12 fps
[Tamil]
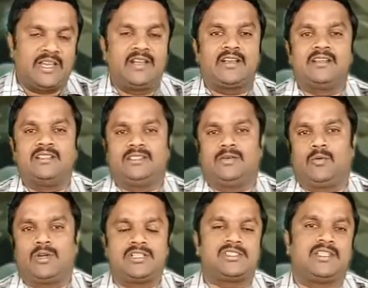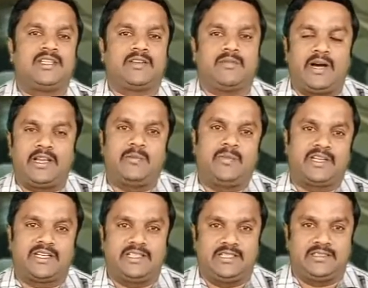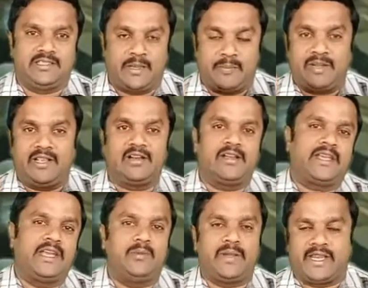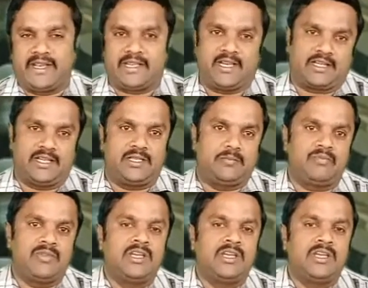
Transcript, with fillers: எனக்கு ஒரு சிலர் வாலிபர்கள் இப்படியாக கேள்வி கேட்டார்கள்